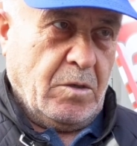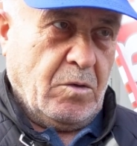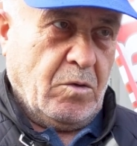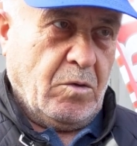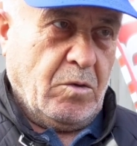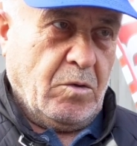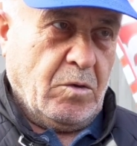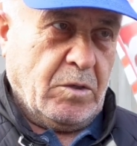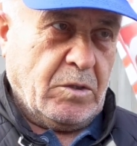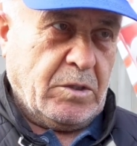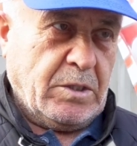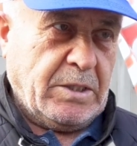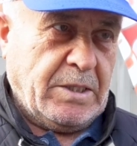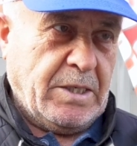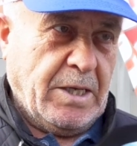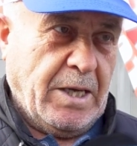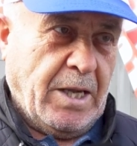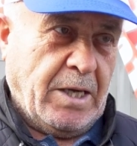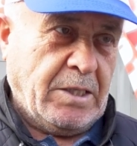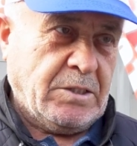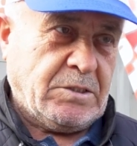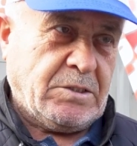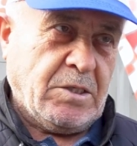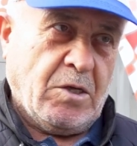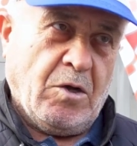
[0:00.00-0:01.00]
adayım dedi.
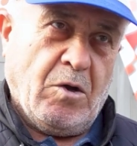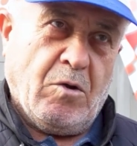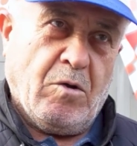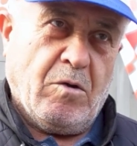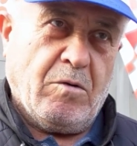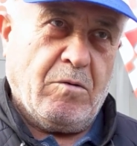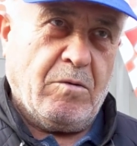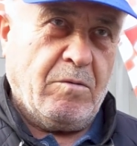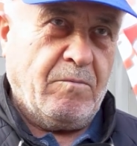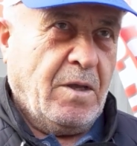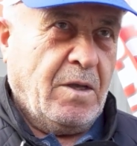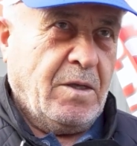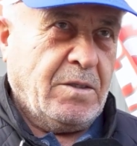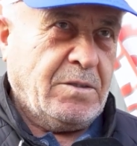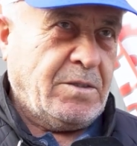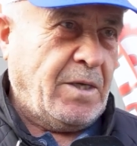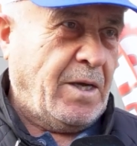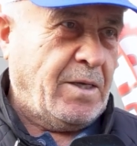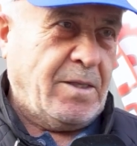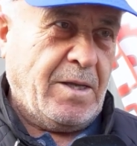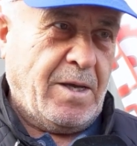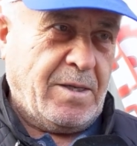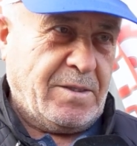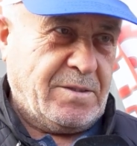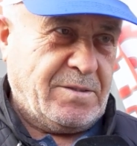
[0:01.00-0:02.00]
Gelirse
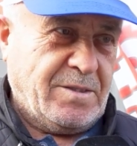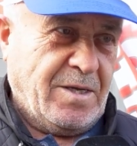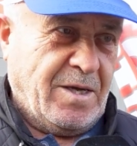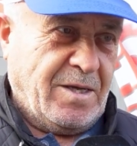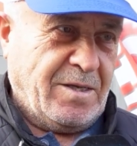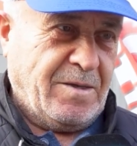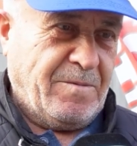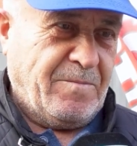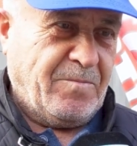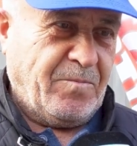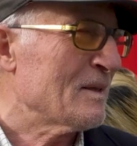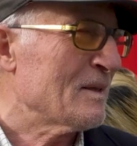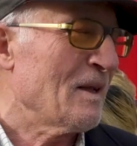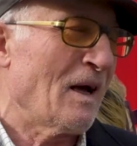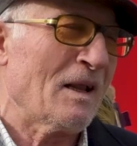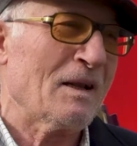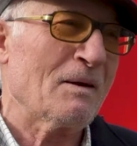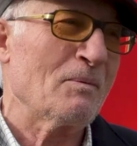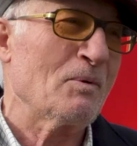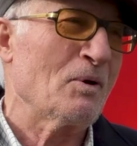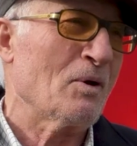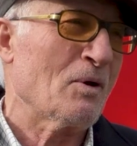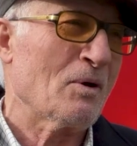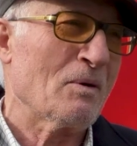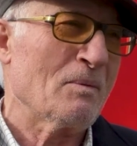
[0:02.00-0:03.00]
şey deriz yani.
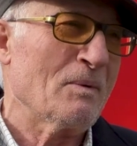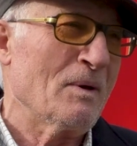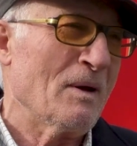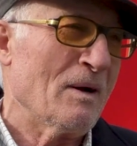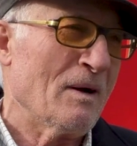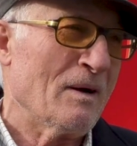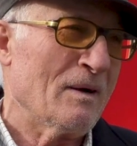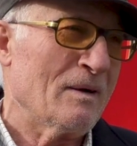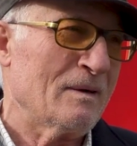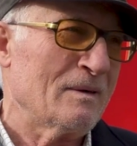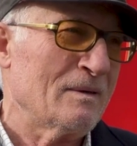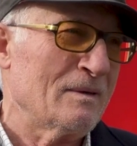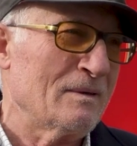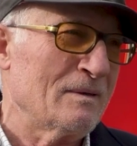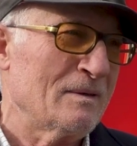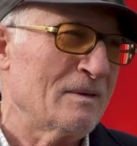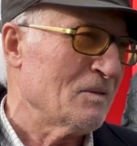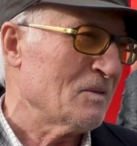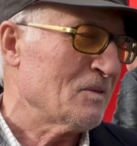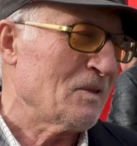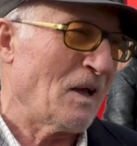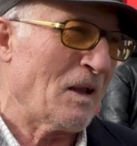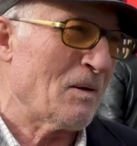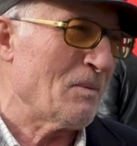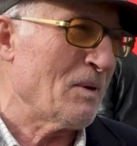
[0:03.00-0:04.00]
Tanımıyorum ya
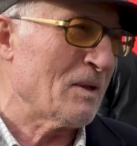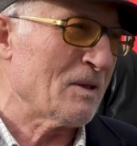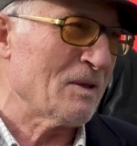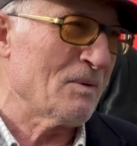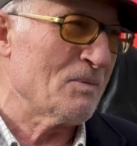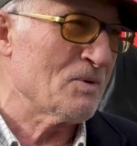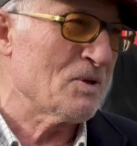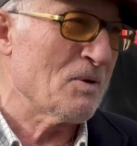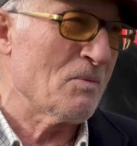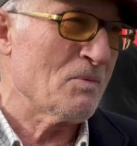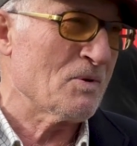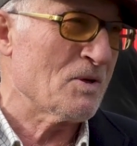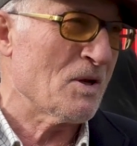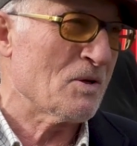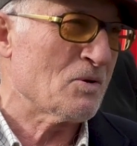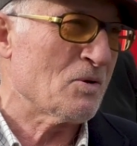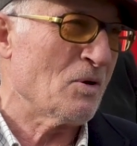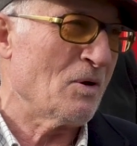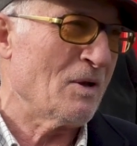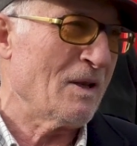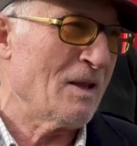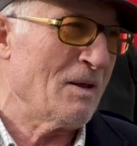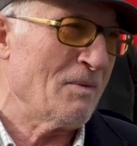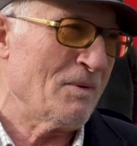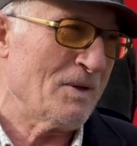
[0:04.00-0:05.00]
tanımadığım için bir şey
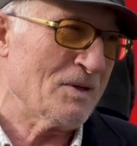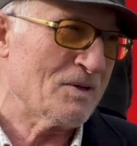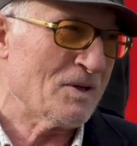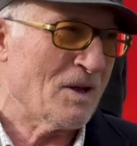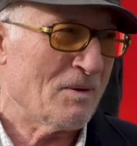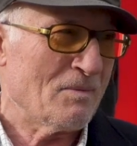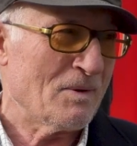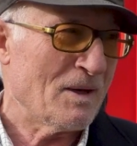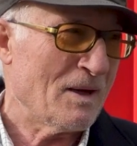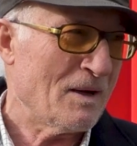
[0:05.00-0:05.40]
söyleyemeyeceğim